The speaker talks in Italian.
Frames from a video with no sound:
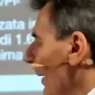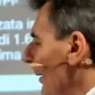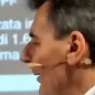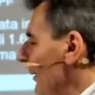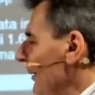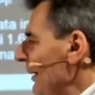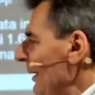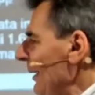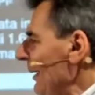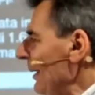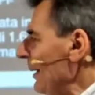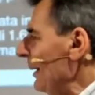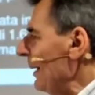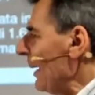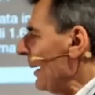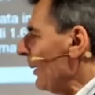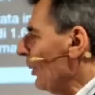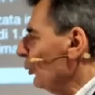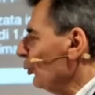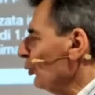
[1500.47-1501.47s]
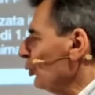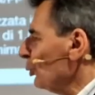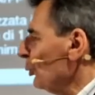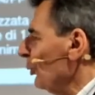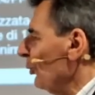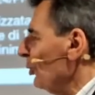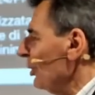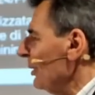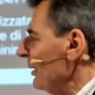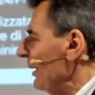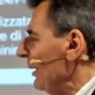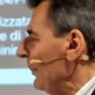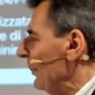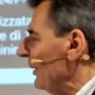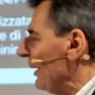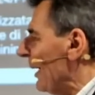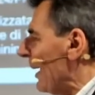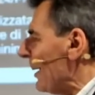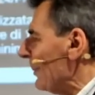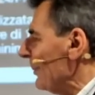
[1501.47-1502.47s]
nella costruzione delle
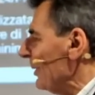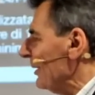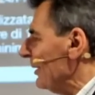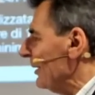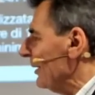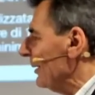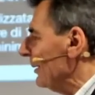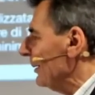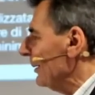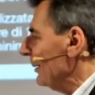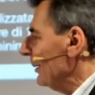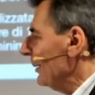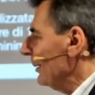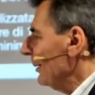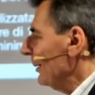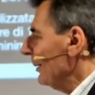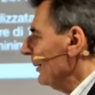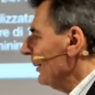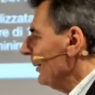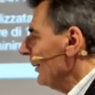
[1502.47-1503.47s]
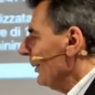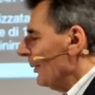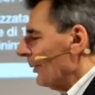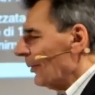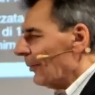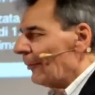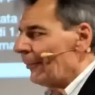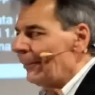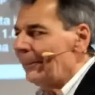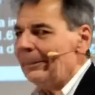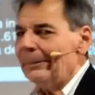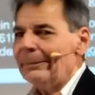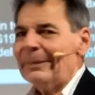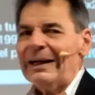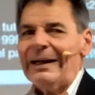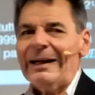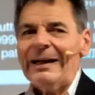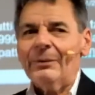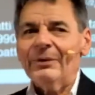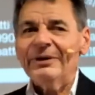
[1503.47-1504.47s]
piramidi.
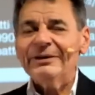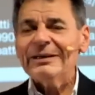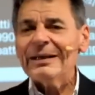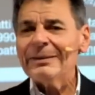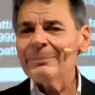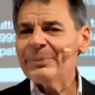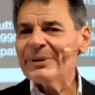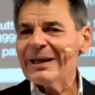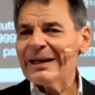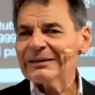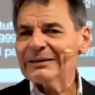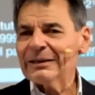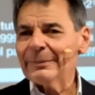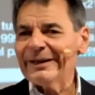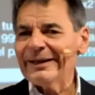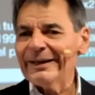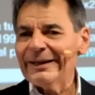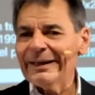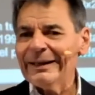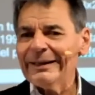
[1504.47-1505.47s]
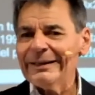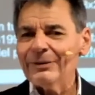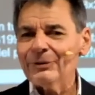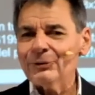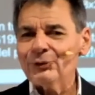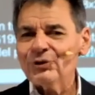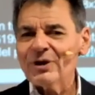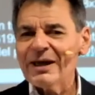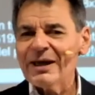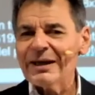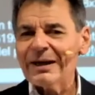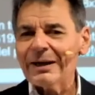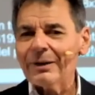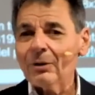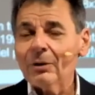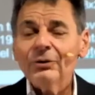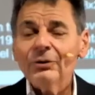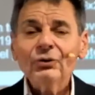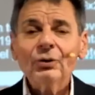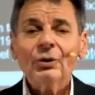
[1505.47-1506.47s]
Ma a quei tempi Hartmann e Kerry non
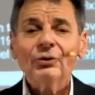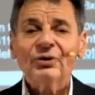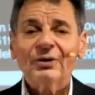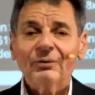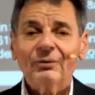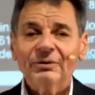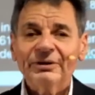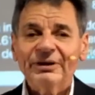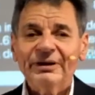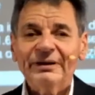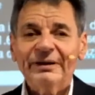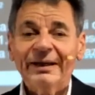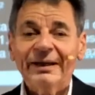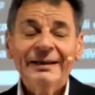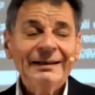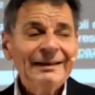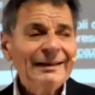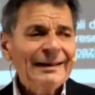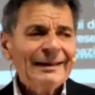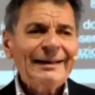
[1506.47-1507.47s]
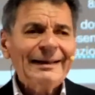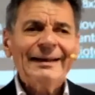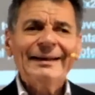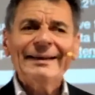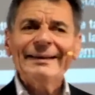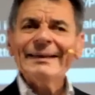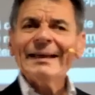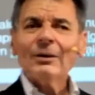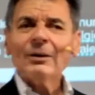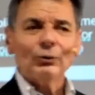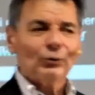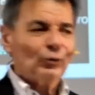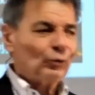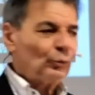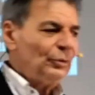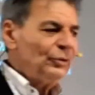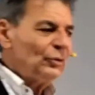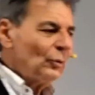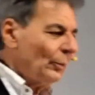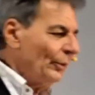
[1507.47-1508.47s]
c'erano. Questo cosa vuol dire? Che chi ha costruito